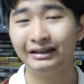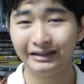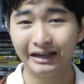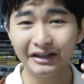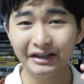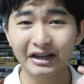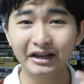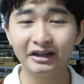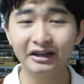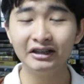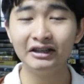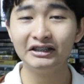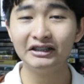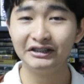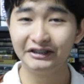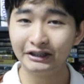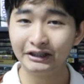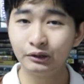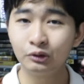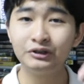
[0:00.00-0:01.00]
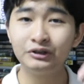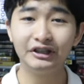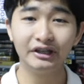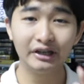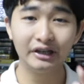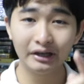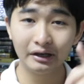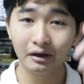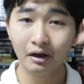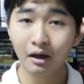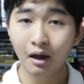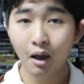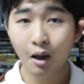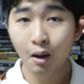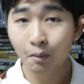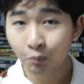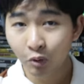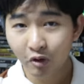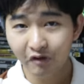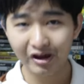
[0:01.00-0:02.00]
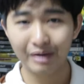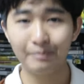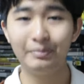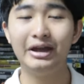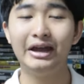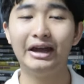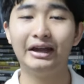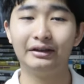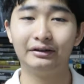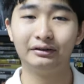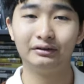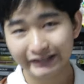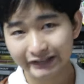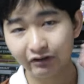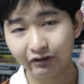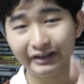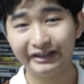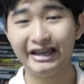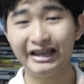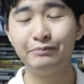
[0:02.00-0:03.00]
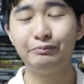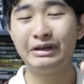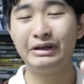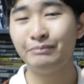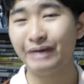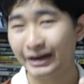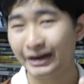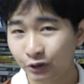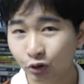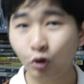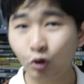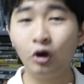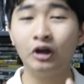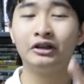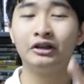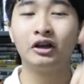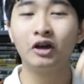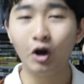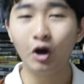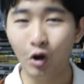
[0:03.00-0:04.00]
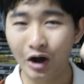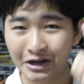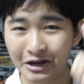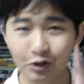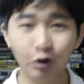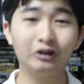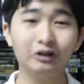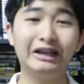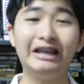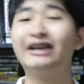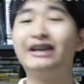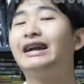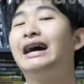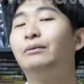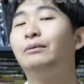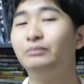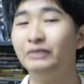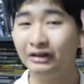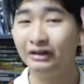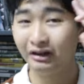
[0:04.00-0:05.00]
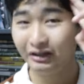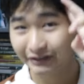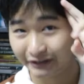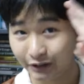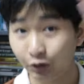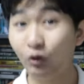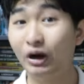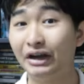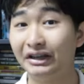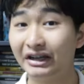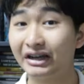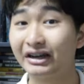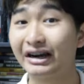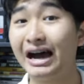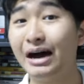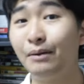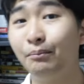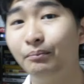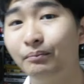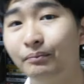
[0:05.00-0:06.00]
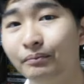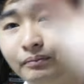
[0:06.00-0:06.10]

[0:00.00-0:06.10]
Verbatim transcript: และนี่คือ C2C Movie Fan Page สวัสดีปีใหม่ทุกคนขอให้โชคดีครับสวัสดีครั